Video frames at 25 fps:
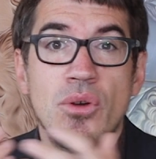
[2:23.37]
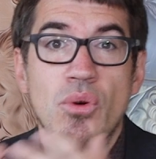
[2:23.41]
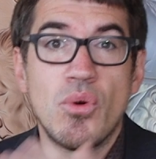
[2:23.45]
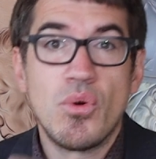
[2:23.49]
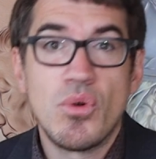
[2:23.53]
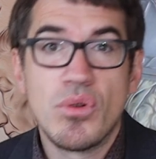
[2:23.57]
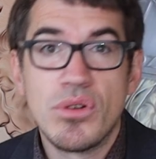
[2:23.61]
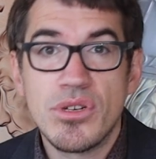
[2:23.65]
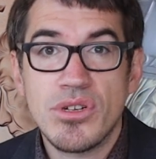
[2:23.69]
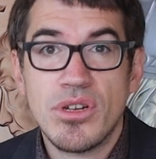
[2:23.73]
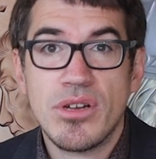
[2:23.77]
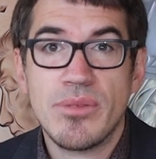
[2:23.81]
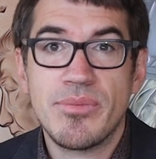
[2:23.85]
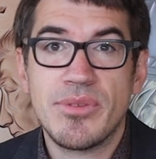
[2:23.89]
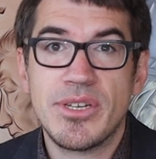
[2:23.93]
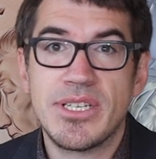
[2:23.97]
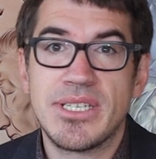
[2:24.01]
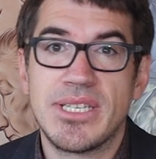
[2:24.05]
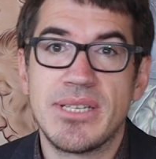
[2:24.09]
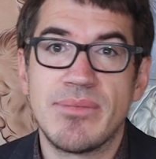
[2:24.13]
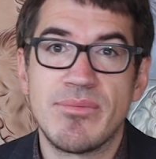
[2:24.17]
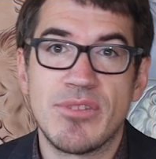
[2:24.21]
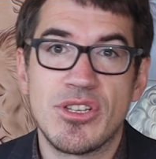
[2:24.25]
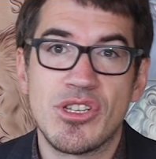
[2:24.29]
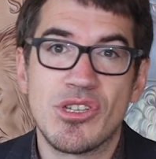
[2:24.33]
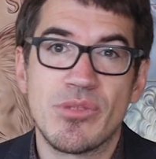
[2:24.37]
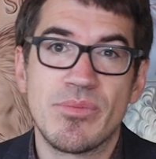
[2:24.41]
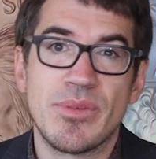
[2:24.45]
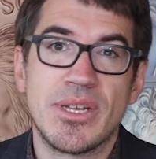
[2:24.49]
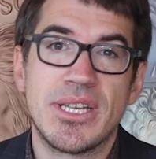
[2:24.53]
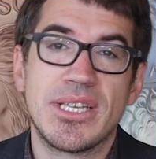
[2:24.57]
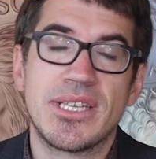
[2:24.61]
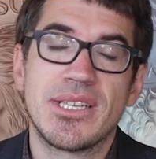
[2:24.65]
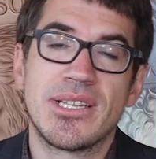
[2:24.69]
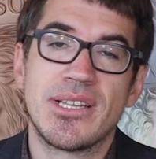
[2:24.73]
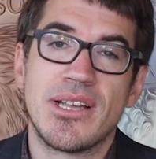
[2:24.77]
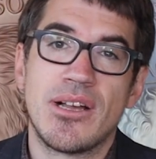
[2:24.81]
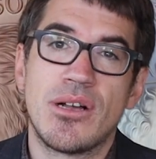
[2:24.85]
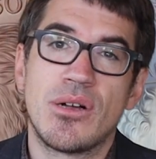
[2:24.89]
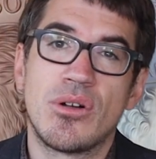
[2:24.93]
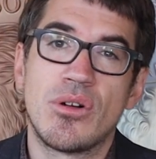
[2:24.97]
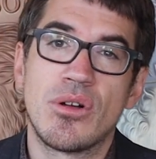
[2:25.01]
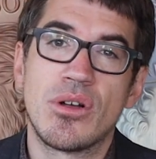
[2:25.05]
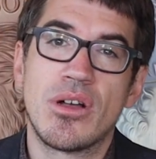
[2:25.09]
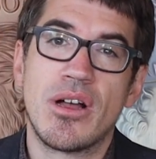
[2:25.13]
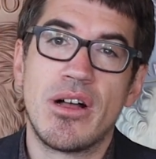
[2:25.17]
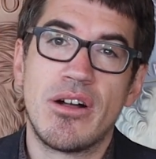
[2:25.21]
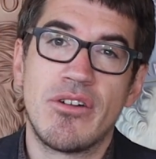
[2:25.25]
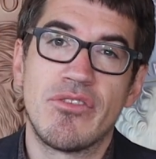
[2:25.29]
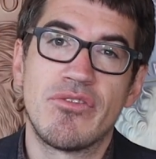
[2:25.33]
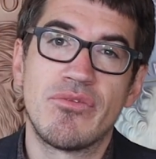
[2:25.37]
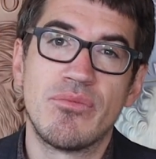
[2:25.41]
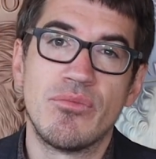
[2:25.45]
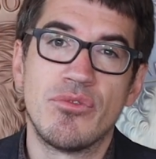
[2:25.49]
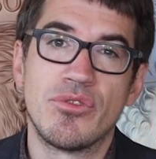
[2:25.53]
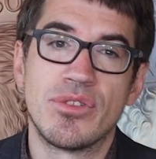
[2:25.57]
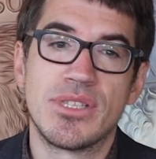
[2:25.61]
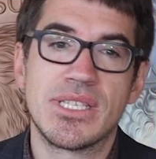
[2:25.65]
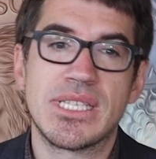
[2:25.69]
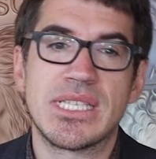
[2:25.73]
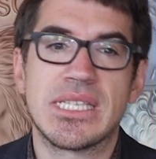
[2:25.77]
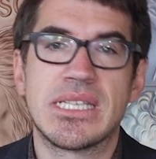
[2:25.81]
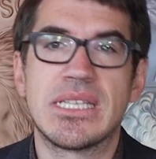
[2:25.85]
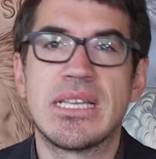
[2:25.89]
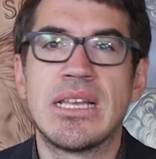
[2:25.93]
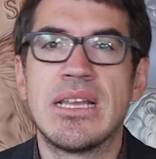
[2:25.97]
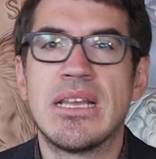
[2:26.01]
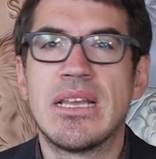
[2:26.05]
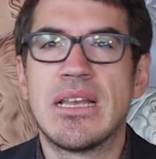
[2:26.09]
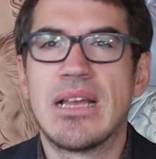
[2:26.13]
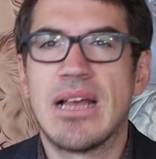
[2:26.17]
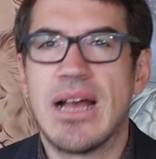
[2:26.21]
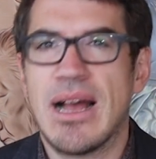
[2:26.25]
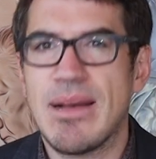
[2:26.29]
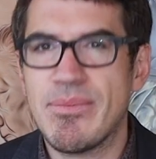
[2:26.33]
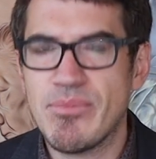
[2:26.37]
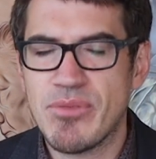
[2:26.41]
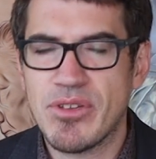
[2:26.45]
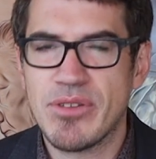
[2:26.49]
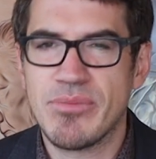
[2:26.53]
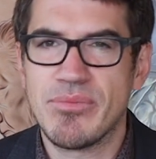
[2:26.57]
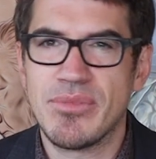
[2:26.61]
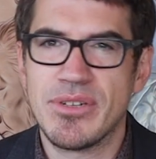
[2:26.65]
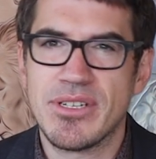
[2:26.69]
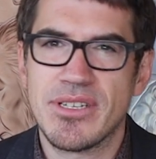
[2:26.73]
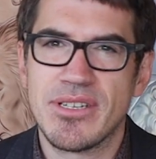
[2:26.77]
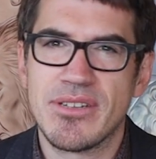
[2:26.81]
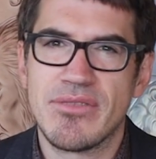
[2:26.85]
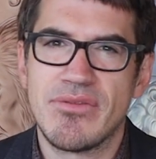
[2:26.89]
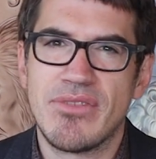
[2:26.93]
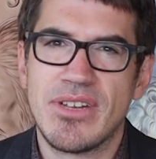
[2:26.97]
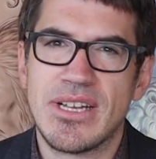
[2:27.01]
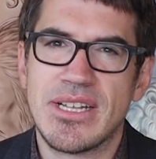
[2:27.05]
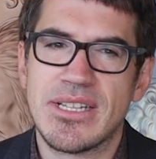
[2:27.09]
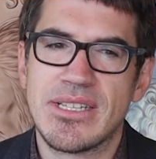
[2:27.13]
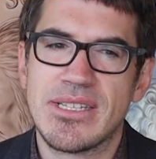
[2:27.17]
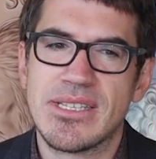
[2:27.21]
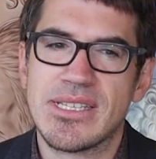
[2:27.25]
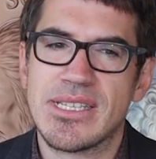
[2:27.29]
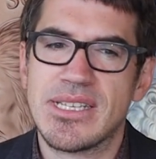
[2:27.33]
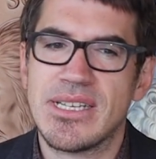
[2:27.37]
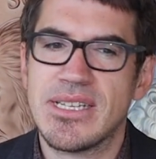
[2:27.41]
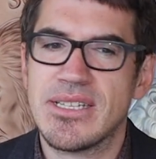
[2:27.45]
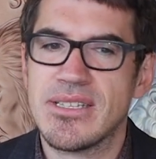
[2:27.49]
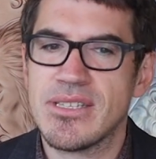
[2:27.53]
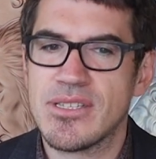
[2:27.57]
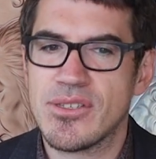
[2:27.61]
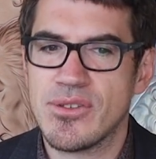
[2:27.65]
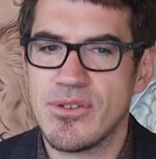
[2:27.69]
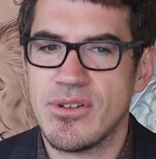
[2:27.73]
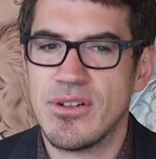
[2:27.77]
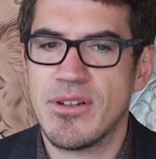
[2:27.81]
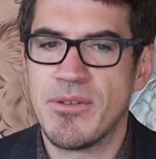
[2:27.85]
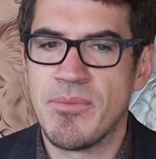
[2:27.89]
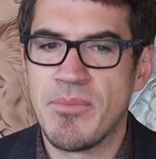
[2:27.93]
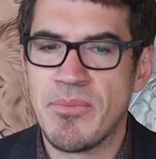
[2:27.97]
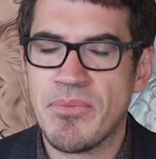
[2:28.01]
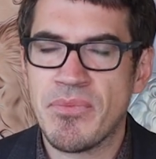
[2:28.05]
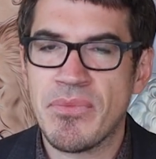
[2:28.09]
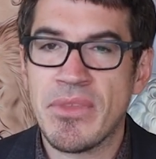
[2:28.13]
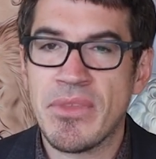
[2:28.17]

und ob er dementsprechend auch auf Münzen abgebildet werden sein soll.